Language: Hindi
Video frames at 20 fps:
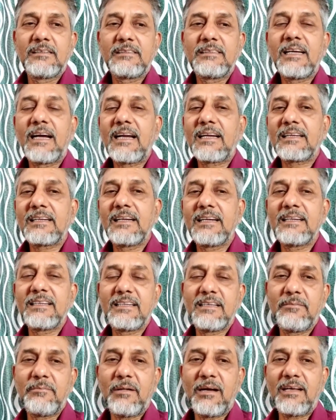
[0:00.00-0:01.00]
झारखंड
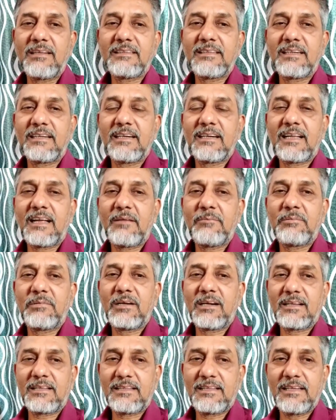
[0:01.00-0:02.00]
की बात अगर आप
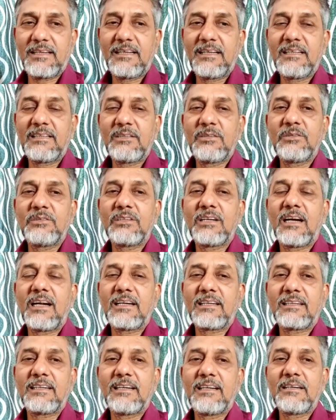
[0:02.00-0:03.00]
करते हैं तो
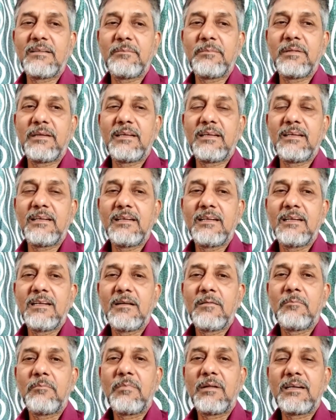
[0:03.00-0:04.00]
झारखंड में
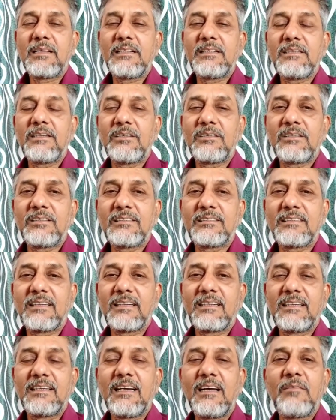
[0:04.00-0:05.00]
मरीजों की
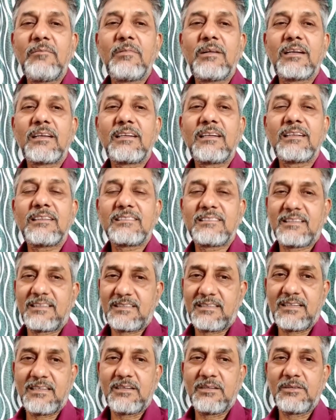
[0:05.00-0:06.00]
संख्या बढ़कर
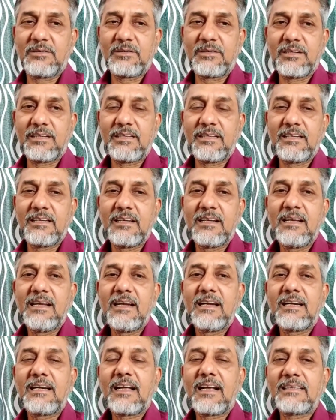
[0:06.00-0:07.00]
सत्रह हो गई
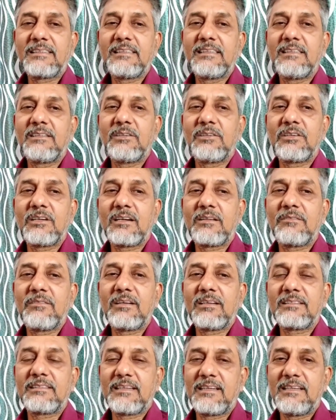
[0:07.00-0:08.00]
रांची
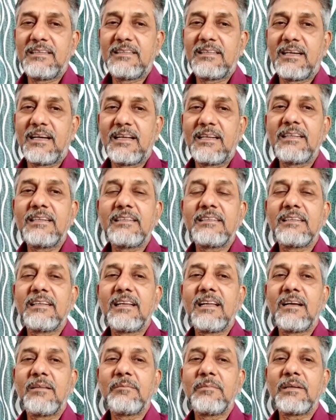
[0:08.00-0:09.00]
कोडरमा सहित अन्य
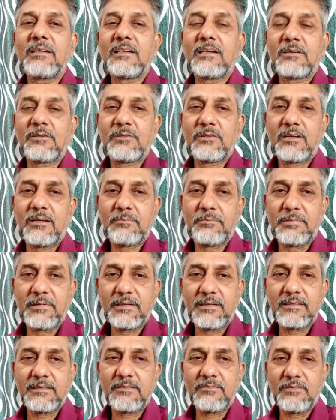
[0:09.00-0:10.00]
जिला में कोरोना
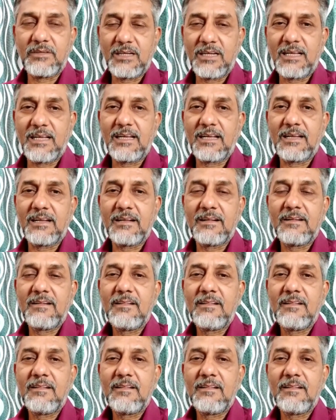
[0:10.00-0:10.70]
पीड़ित मिले हैं